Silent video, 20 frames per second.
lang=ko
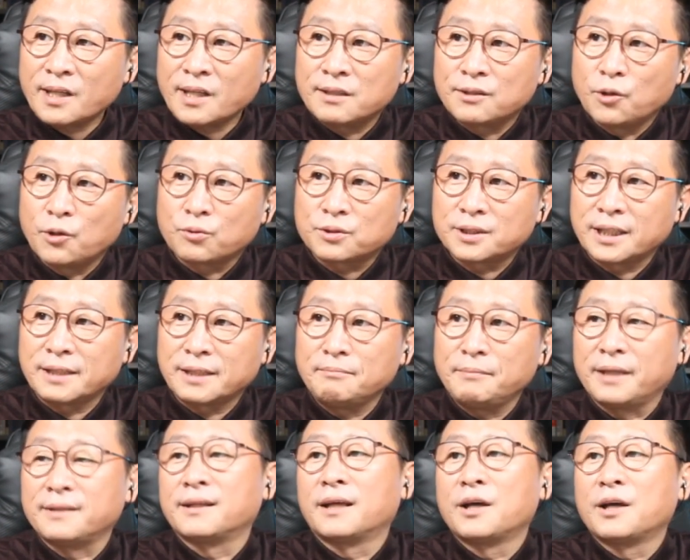
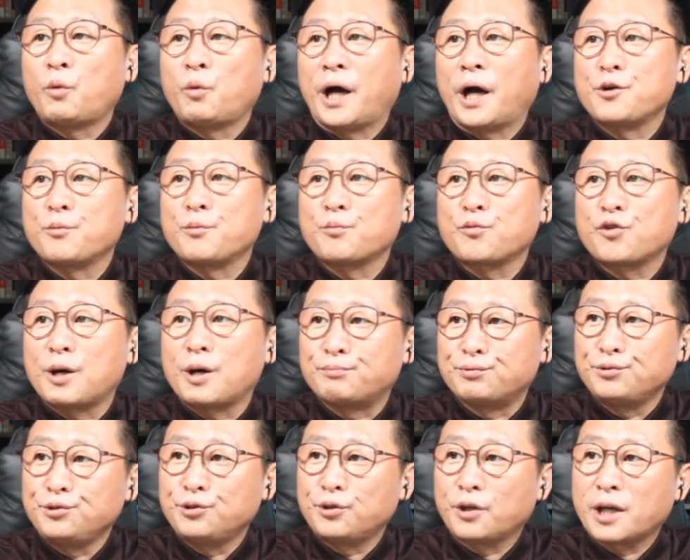로켓맨, 화염과
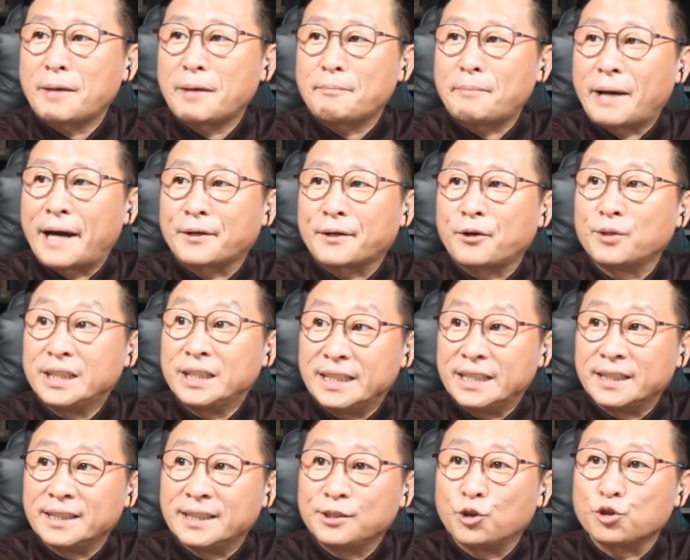분노의
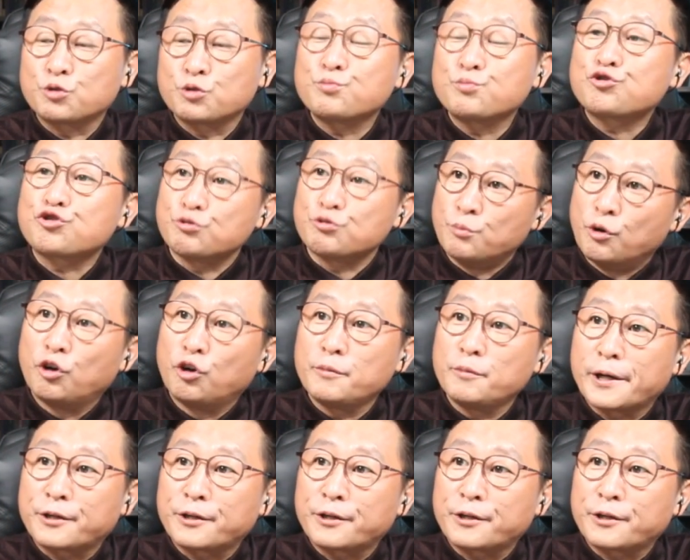발언이 요즘 주목을 받고